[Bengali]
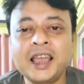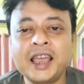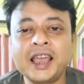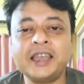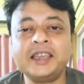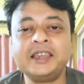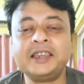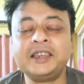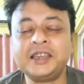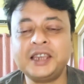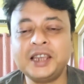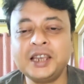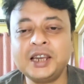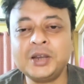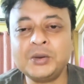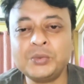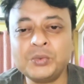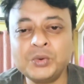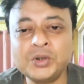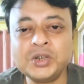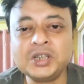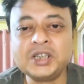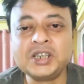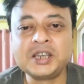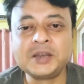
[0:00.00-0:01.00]
এই
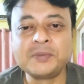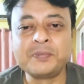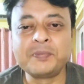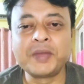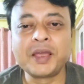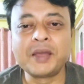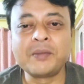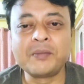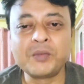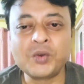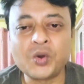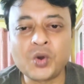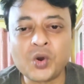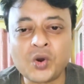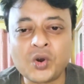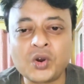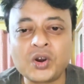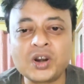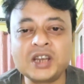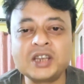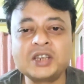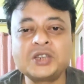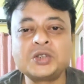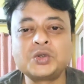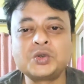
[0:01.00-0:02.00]
তৃণমূল সিপিএম
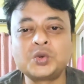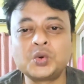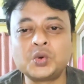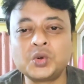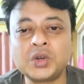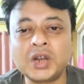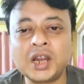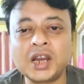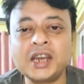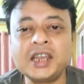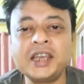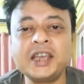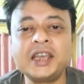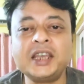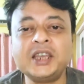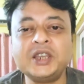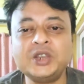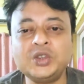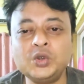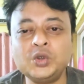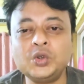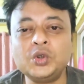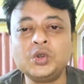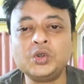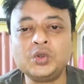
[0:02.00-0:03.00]
কংগ্রেস টোটালি
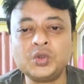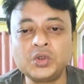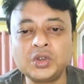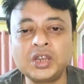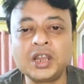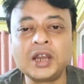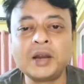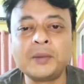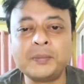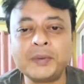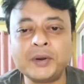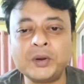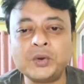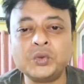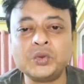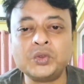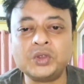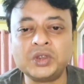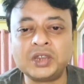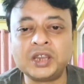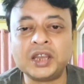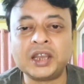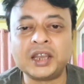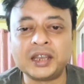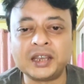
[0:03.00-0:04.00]
হিন্দুত্বের
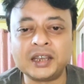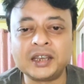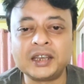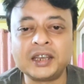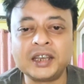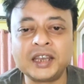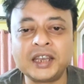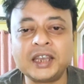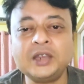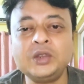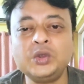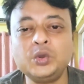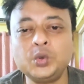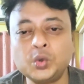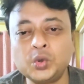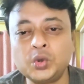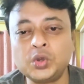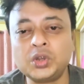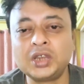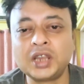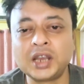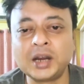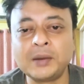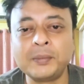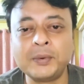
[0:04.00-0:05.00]
বিরুদ্ধে
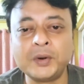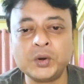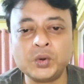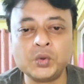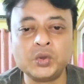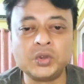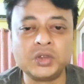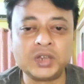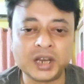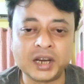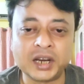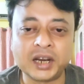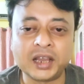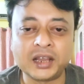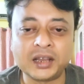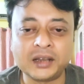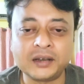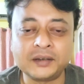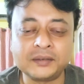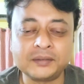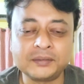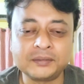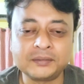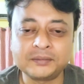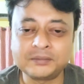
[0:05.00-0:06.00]
হিন্দুত্বের বিরুদ্ধে এরা
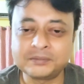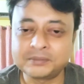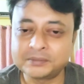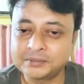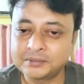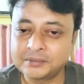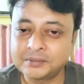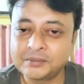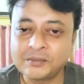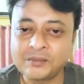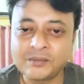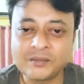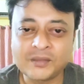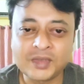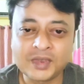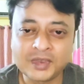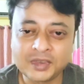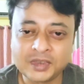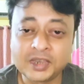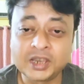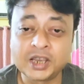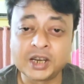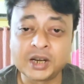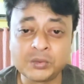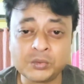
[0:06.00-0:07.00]

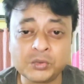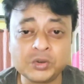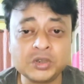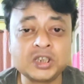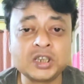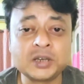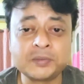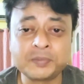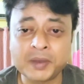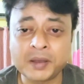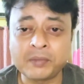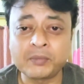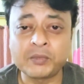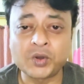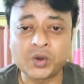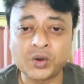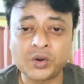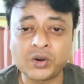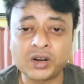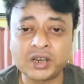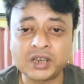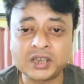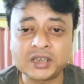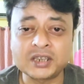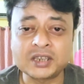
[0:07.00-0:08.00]
তৃণমূল সিপিএম
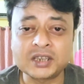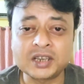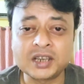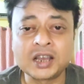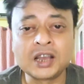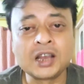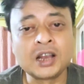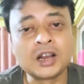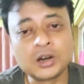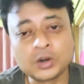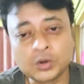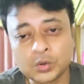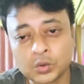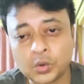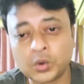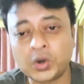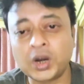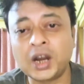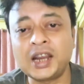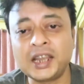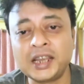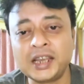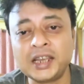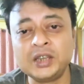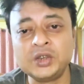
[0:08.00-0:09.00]
কংগ্রেস
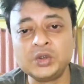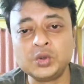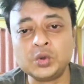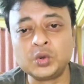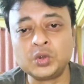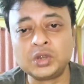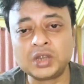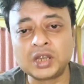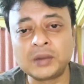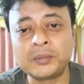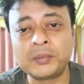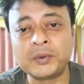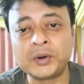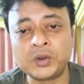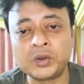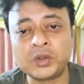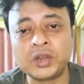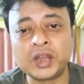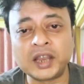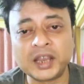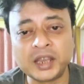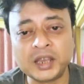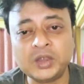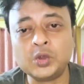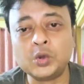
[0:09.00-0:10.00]
টোটালি হিন্দুত্বের
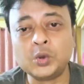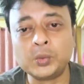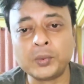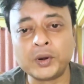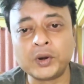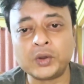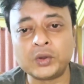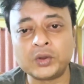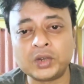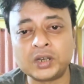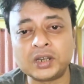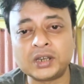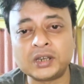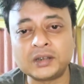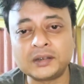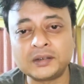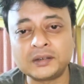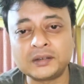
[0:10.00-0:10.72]
বিরুদ্ধে হিন্দু বিরোধী